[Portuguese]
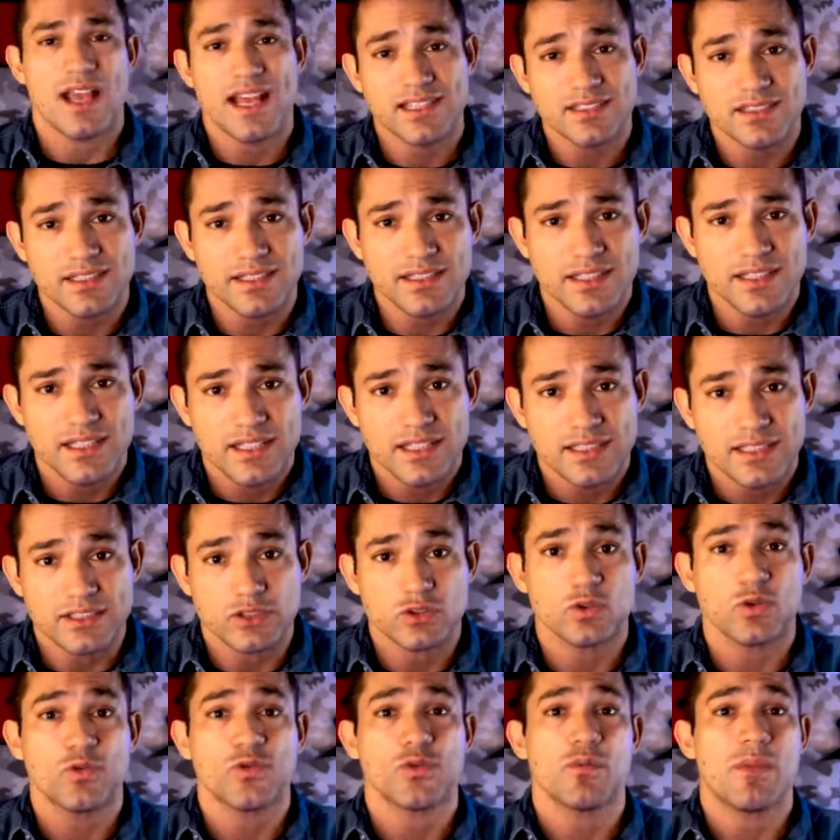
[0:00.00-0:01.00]
Wesley,
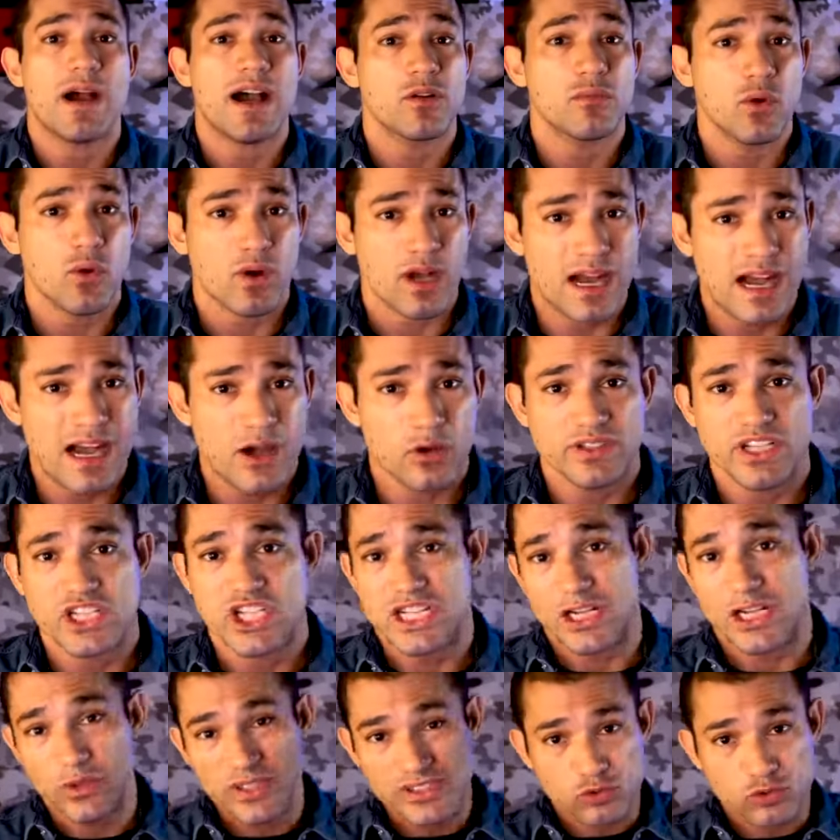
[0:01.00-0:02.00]
insufilmar o meu carro,
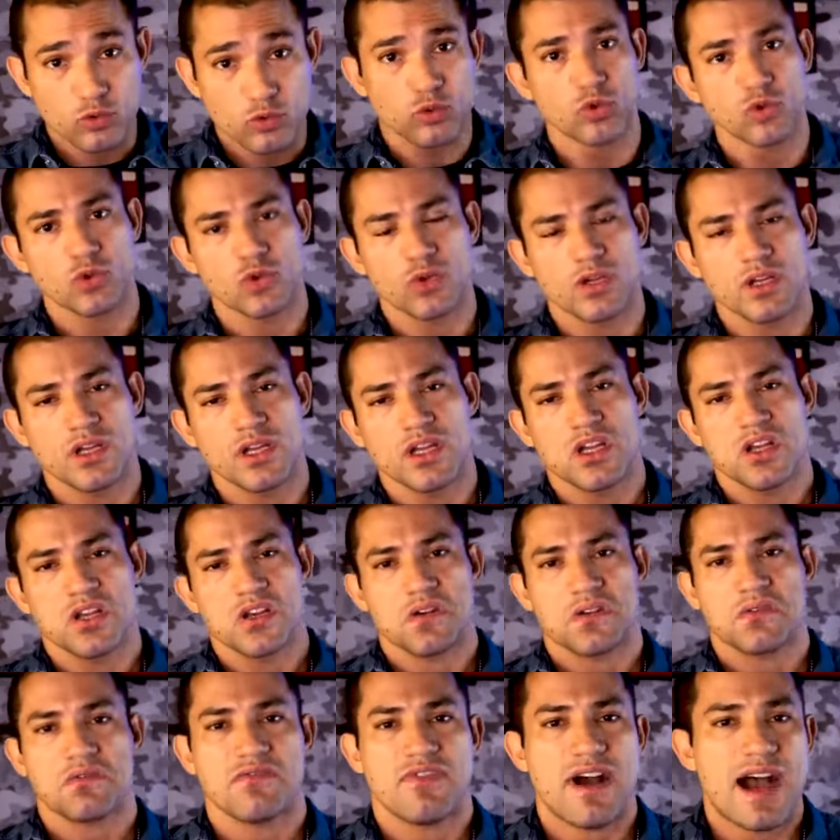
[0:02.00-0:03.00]
deixá-lo escuro,
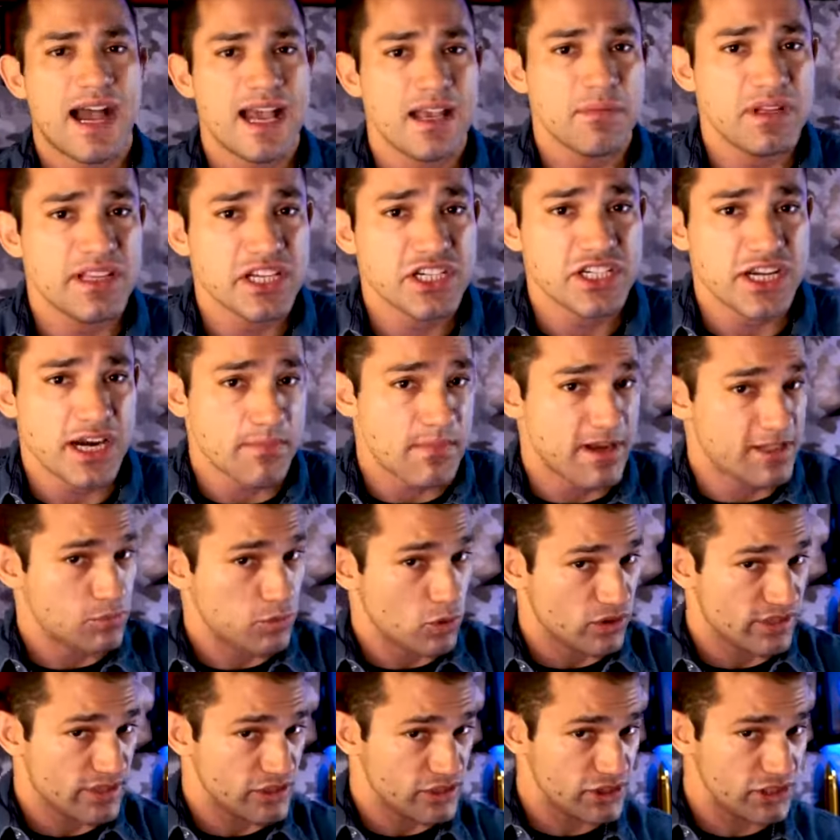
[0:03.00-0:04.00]
vai me deixar
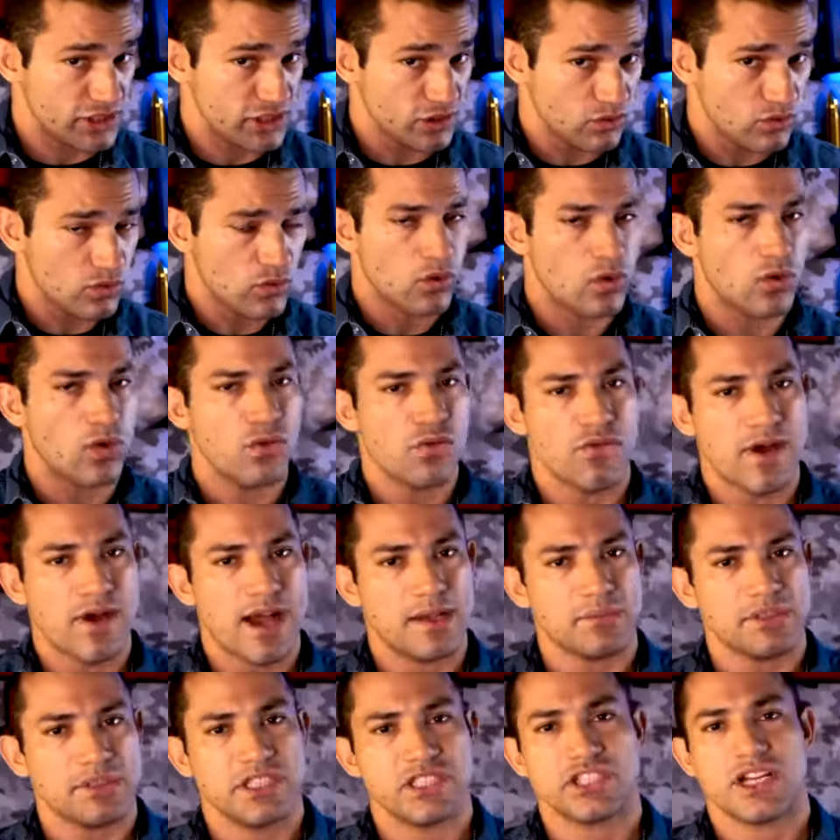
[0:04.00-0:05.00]
mais protegido ou
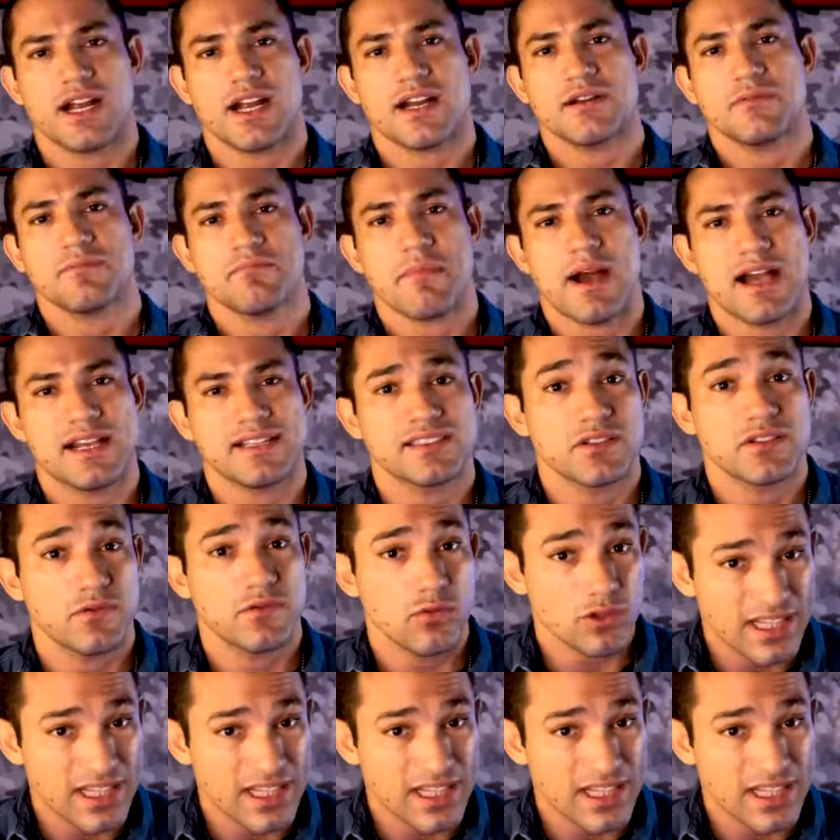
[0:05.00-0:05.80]
vai me deixar mais